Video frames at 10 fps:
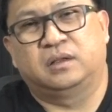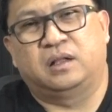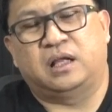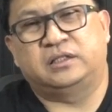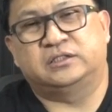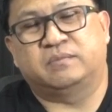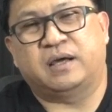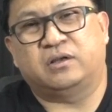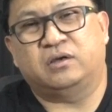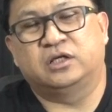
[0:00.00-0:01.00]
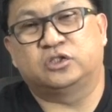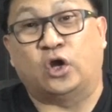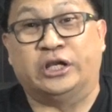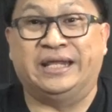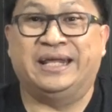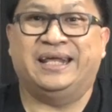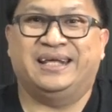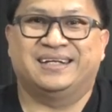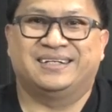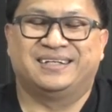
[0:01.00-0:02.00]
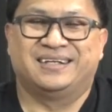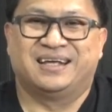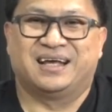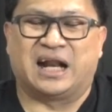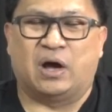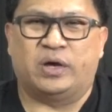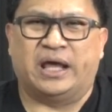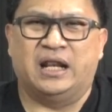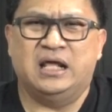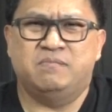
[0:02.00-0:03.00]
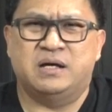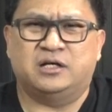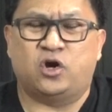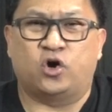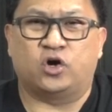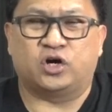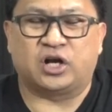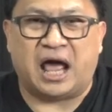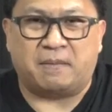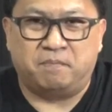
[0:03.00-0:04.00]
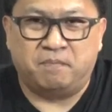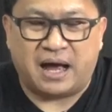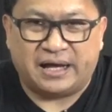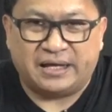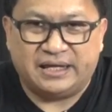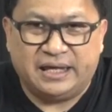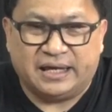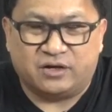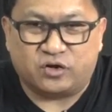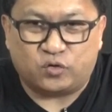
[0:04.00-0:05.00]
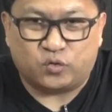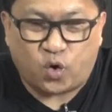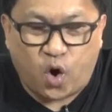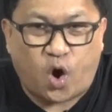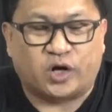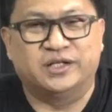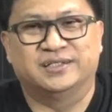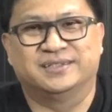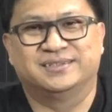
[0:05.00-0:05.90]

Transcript: และที่สำคัญก็คือตอนนี้เราเห็นเรื่องเหมืองทองกลับมาอีกระรอกหนึ่ง